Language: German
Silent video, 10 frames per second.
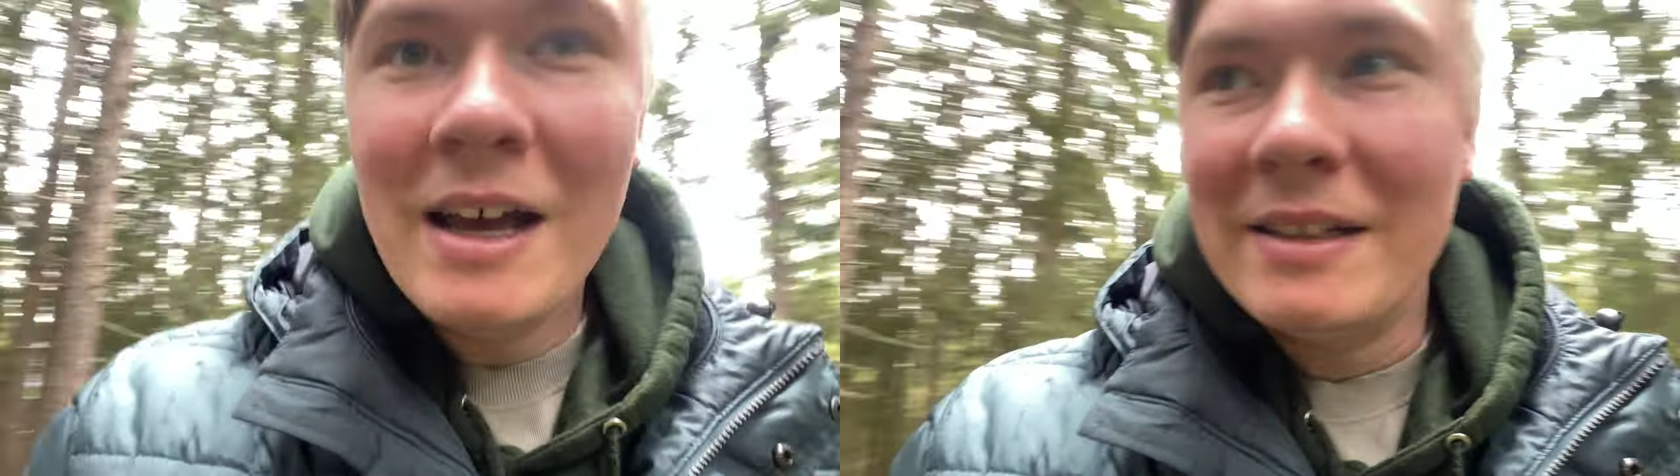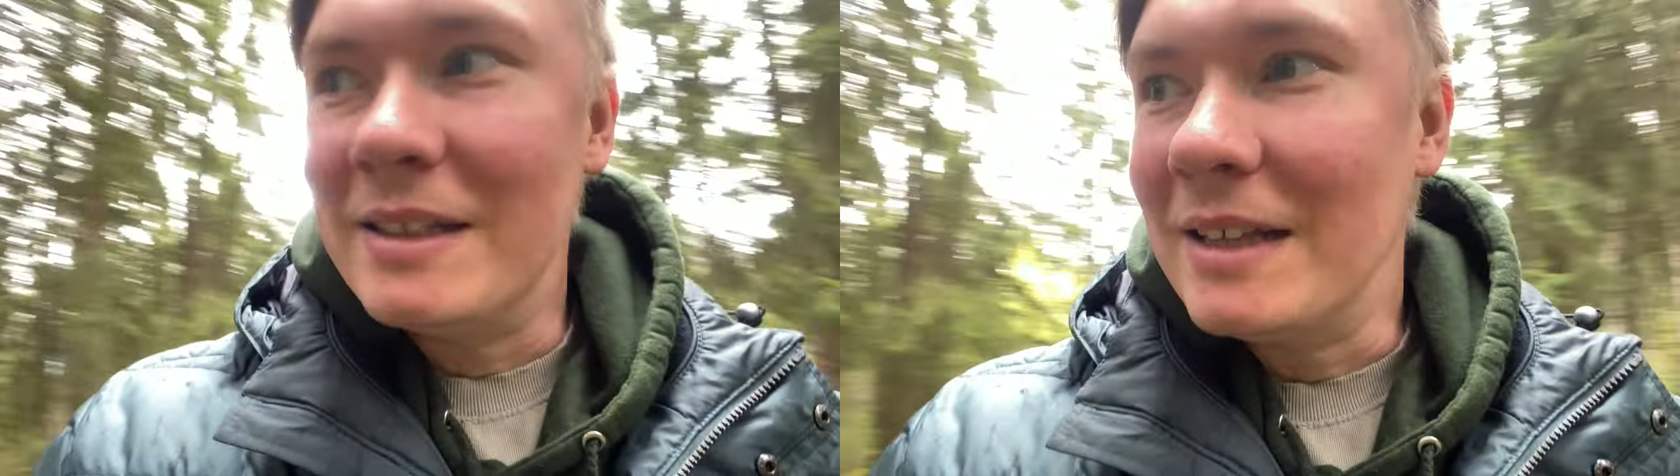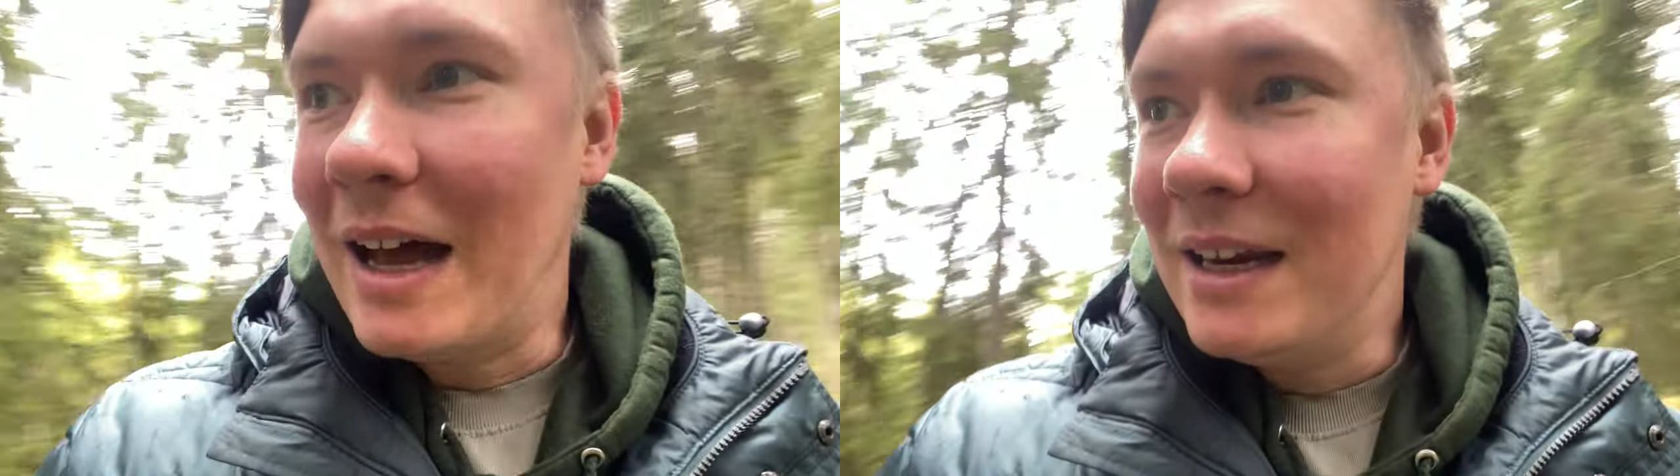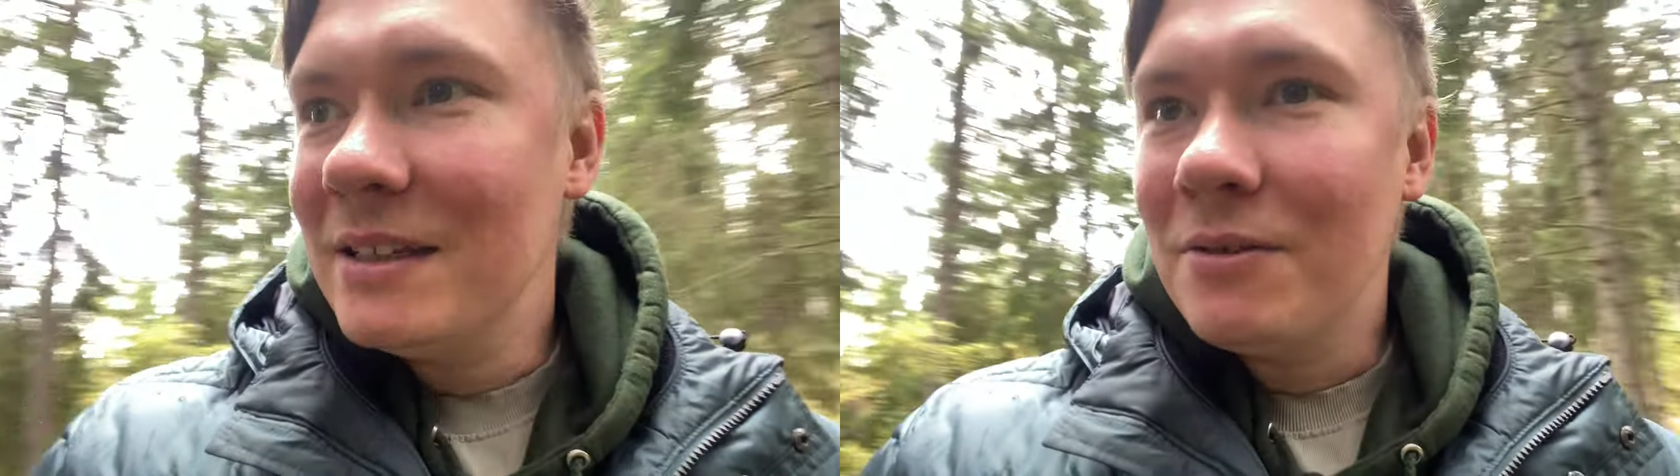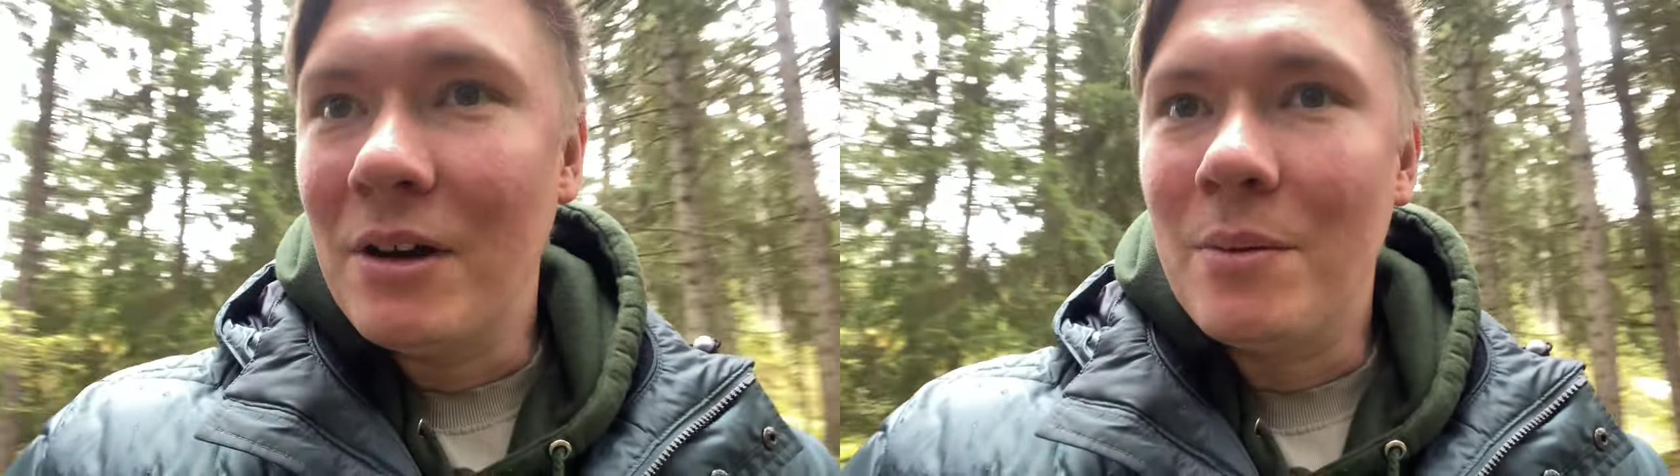es ist
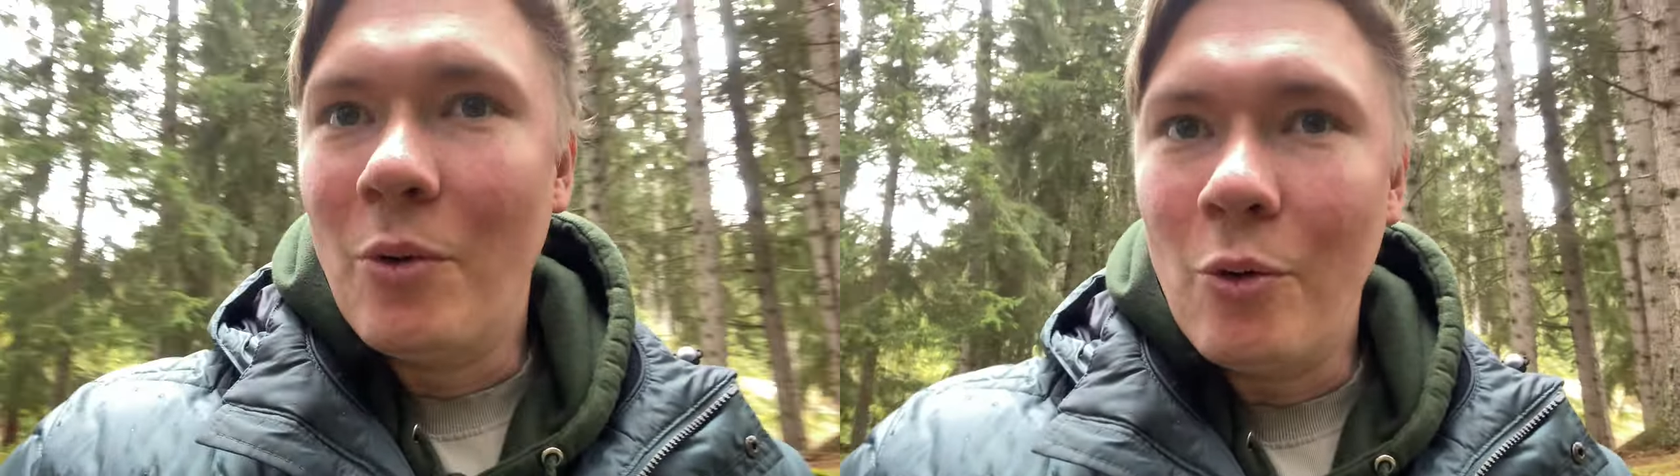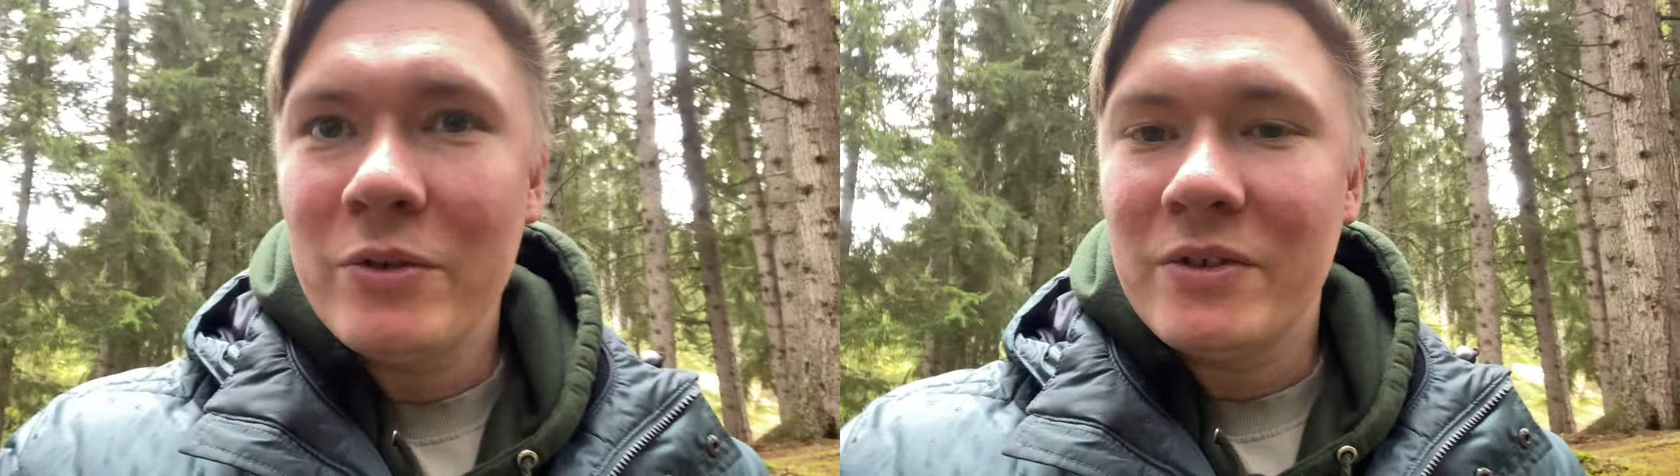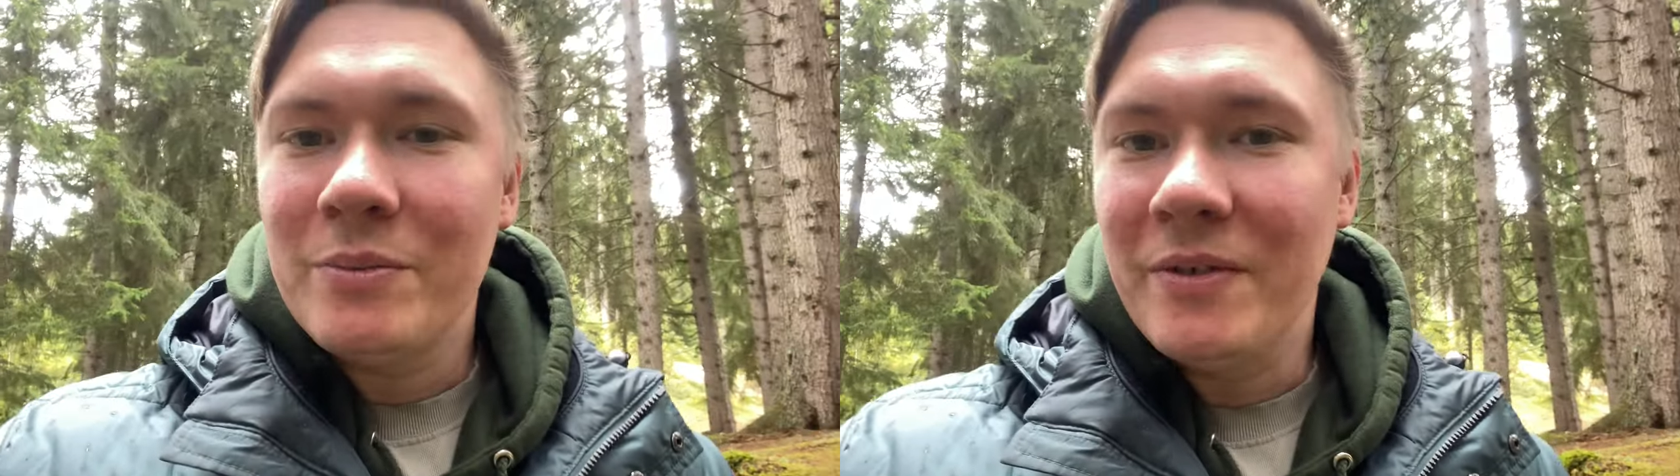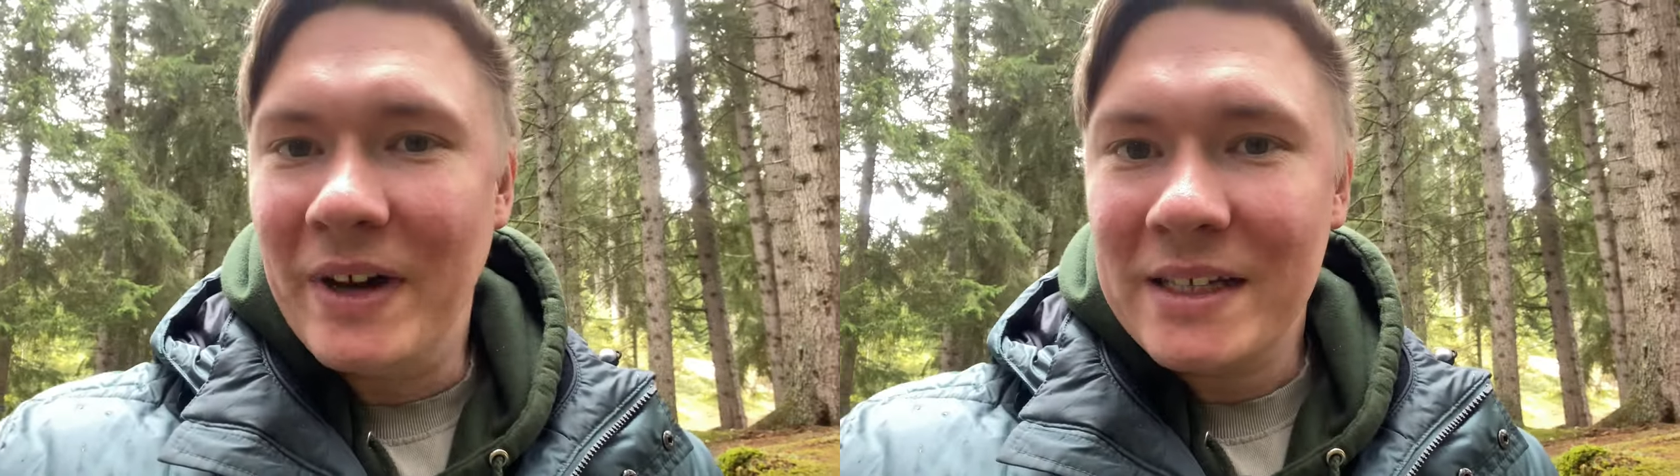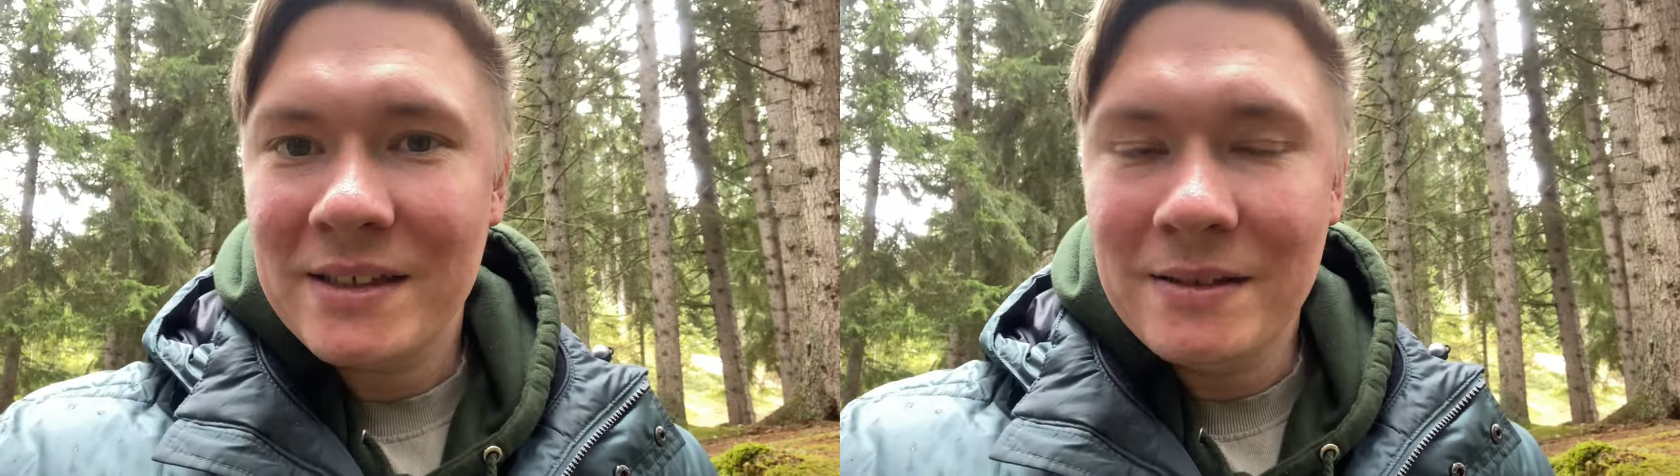alles voller Moos und
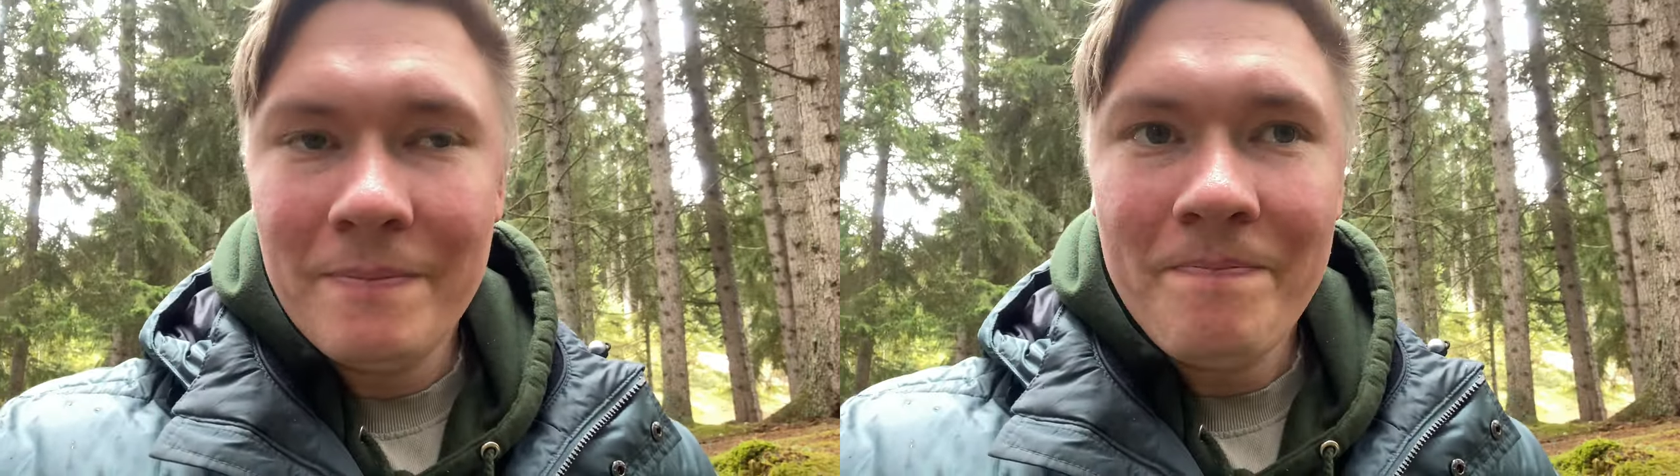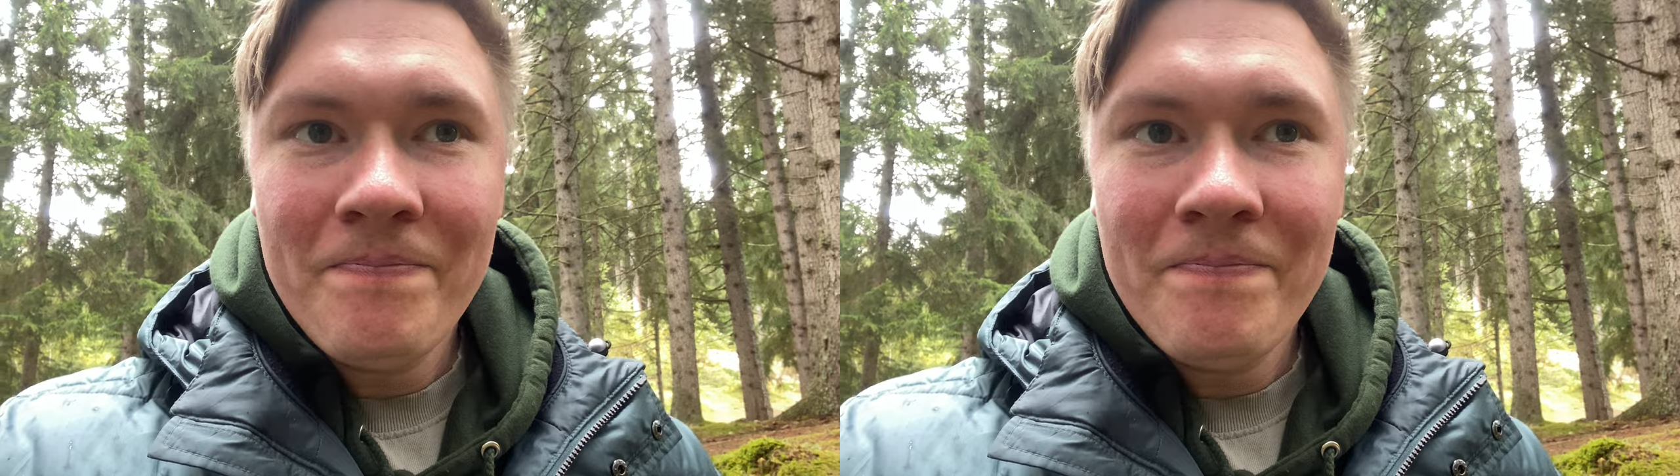bewachsen.